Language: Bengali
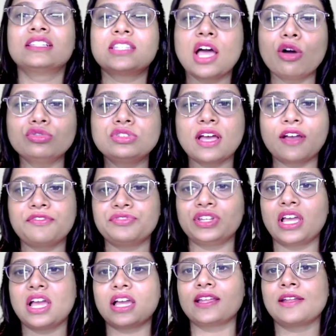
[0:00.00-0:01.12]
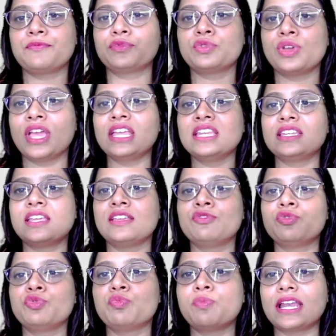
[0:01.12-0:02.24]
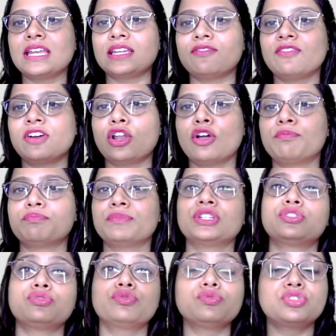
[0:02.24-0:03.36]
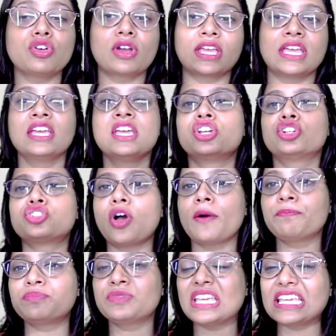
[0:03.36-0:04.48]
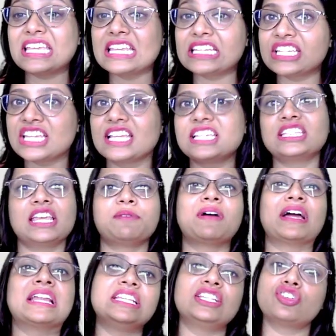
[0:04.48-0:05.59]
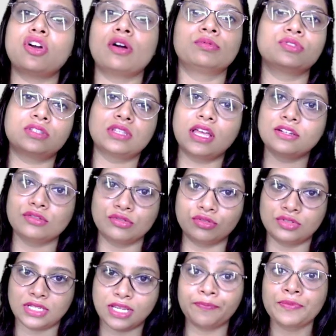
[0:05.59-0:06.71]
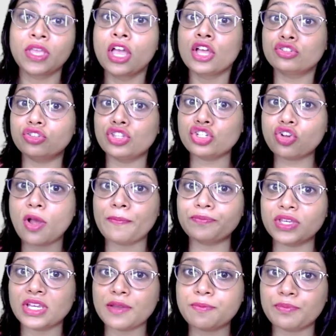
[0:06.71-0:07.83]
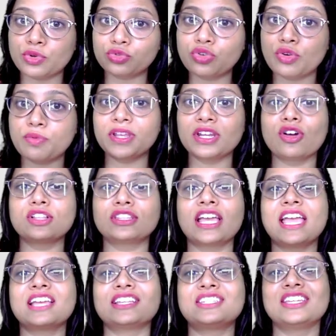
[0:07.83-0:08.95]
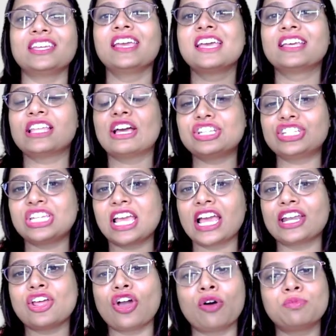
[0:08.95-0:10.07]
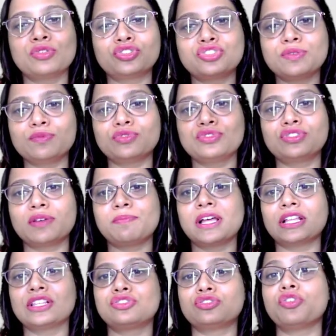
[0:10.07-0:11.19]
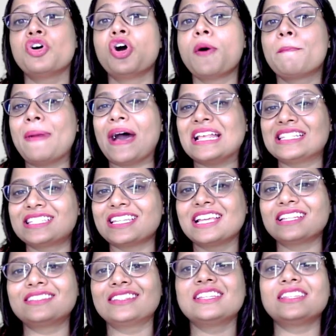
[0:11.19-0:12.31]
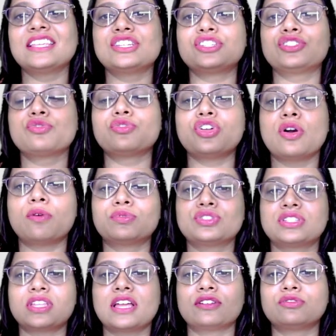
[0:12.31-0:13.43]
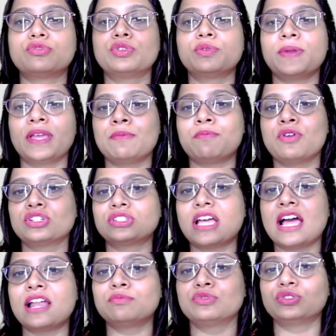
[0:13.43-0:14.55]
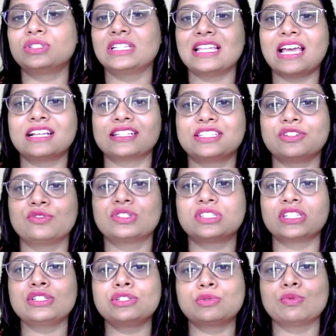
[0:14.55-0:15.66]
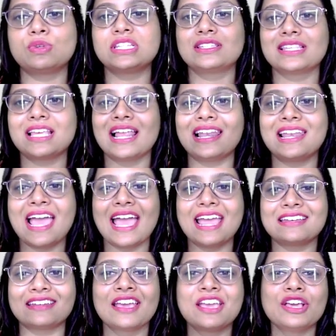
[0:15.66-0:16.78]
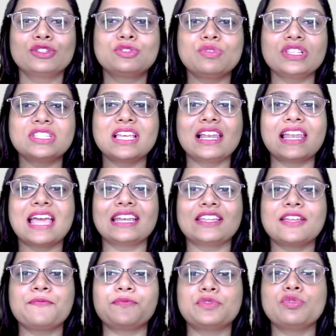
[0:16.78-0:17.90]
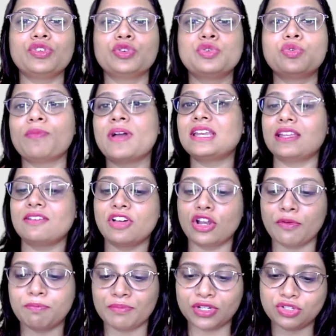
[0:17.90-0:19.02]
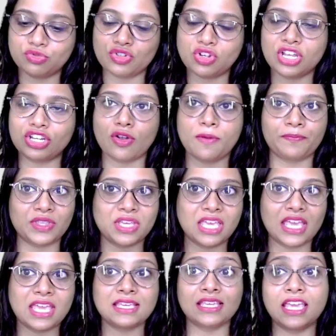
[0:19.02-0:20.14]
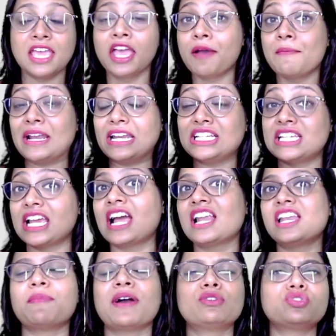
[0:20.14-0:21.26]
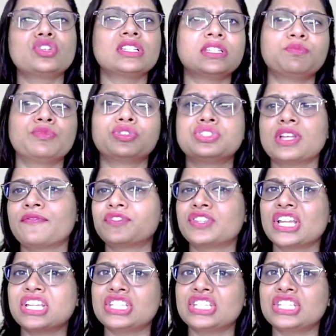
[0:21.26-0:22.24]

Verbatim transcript: সাউথ আফ্রিকা কিন্তু এই হিউম্যান ডেভেলপমেন্ট সূচকে সব থেকে শেষে বা নিচে অবস্থান করছে যদি সব থেকে প্রথমের কথায় আসি তাহলে সেখানে অবশ্যই বুঝতে পারছো পাশ্চাত্যের দেশগুলি অবস্থান করবে এবং তার মধ্যে থাকছে হচ্ছে সুইজারল্যান্ড সুইজারল্যান্ড কিন্তু হিউম্যান ডেভেলপমেন্ট সূচক বিশ্বকাপে সব থেকে এগিয়ে মানে সেখানে মানুষের জীবনযাত্রা